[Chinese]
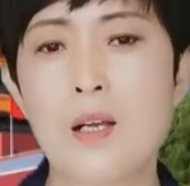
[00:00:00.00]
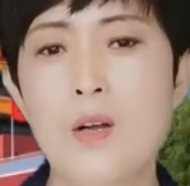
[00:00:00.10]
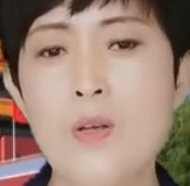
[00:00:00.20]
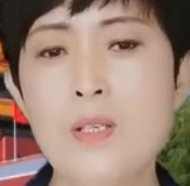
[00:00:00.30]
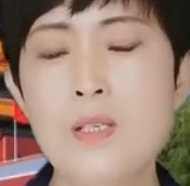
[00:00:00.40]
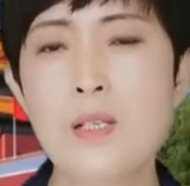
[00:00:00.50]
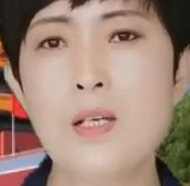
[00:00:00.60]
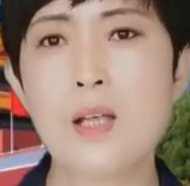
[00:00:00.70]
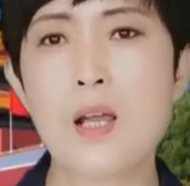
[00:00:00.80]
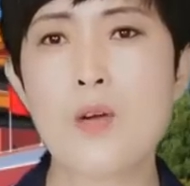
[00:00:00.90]
俄罗斯
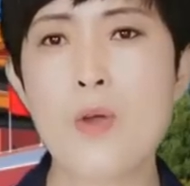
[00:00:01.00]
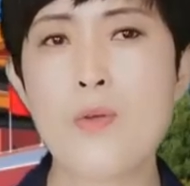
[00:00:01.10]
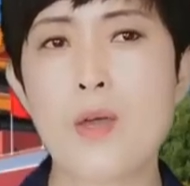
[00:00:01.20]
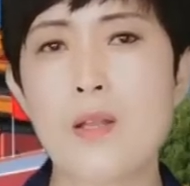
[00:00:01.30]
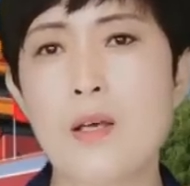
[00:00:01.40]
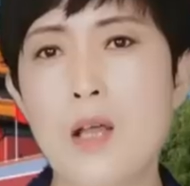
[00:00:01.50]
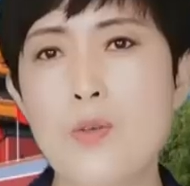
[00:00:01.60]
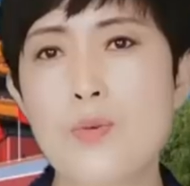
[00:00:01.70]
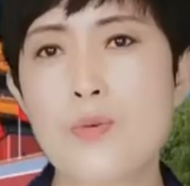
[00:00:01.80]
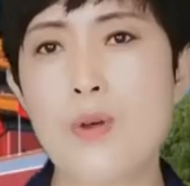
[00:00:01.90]
的这个官员呢，他
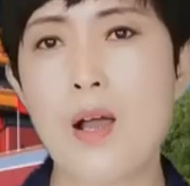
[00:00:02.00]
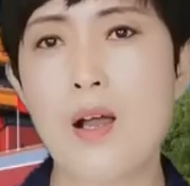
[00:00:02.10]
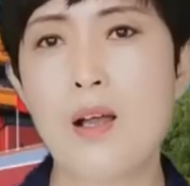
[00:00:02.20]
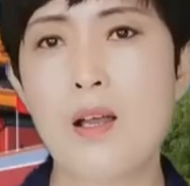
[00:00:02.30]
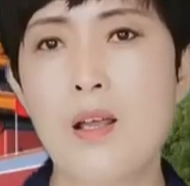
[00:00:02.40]
就说啊，